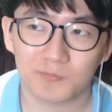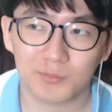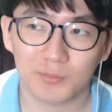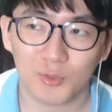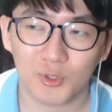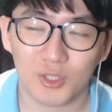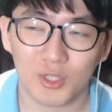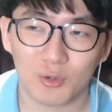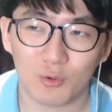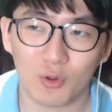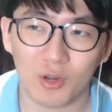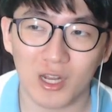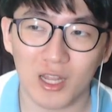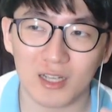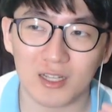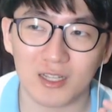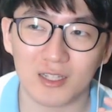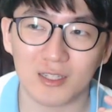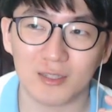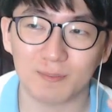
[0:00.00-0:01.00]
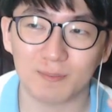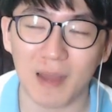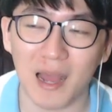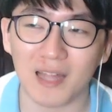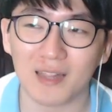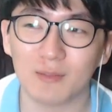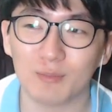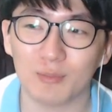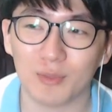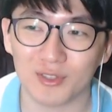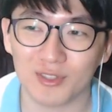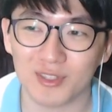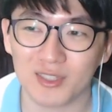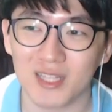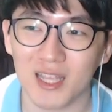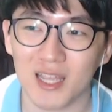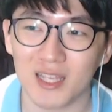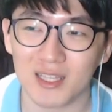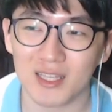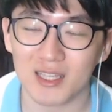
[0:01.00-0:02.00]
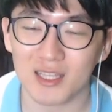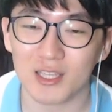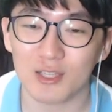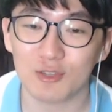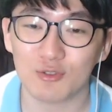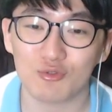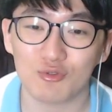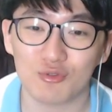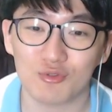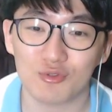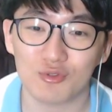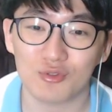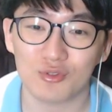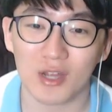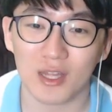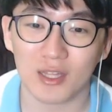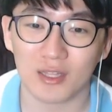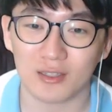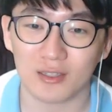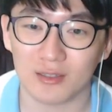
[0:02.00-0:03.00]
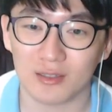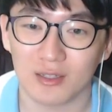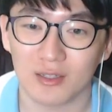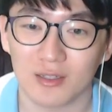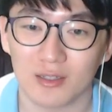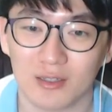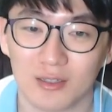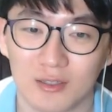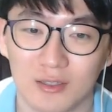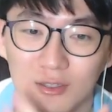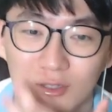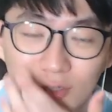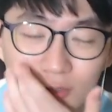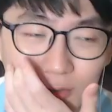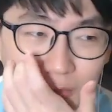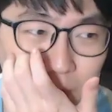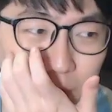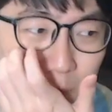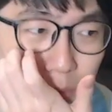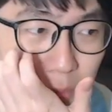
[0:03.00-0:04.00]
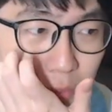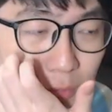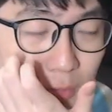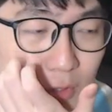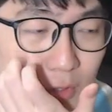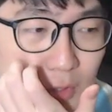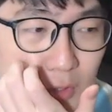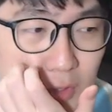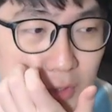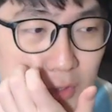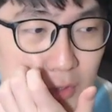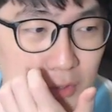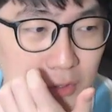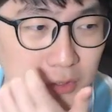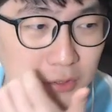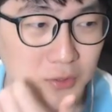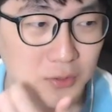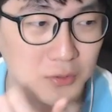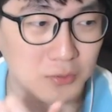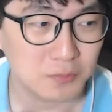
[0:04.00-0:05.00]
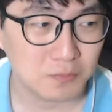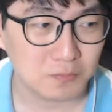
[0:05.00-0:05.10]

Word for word: 뭐냐 원래 그 만 몇 세 이후에는 그런 그